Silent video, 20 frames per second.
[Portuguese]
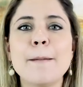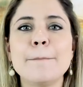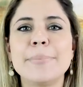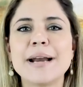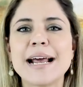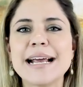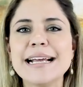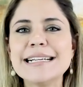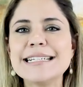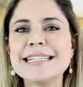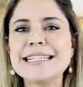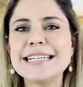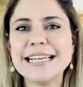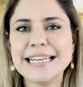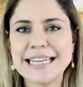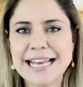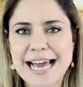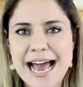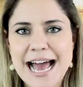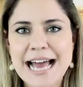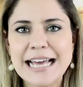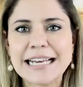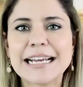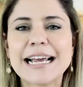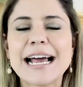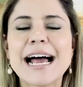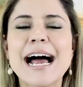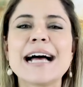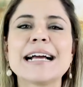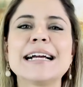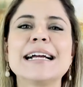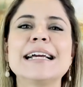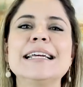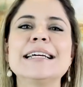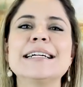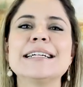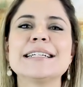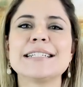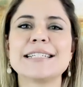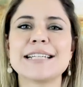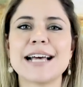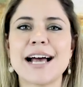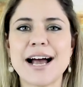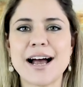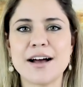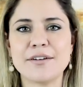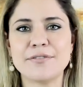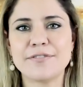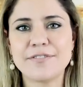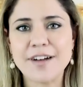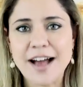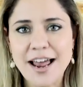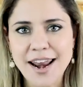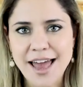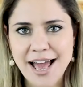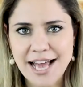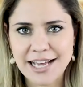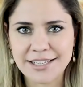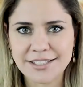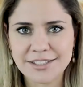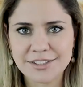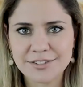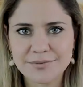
para ensinar a criança a falar.